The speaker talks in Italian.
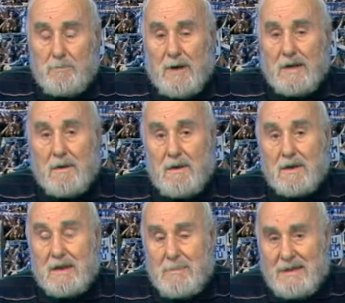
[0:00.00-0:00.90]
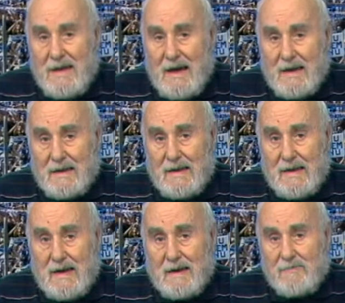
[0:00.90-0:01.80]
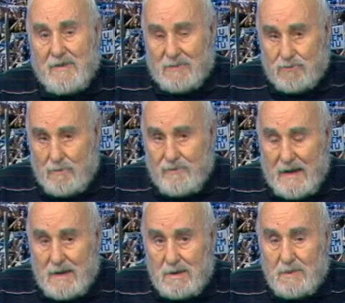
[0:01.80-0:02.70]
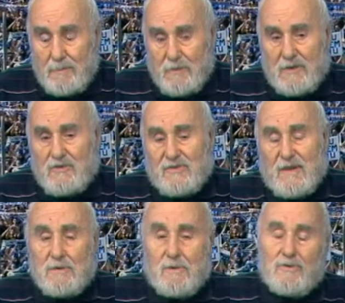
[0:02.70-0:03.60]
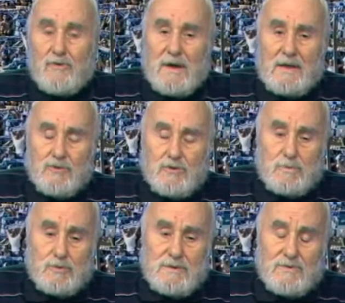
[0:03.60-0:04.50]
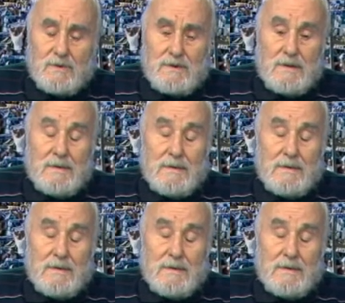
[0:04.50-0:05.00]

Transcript: per rimediare ha fatto fallo e c'è stato questo calcio di punizione,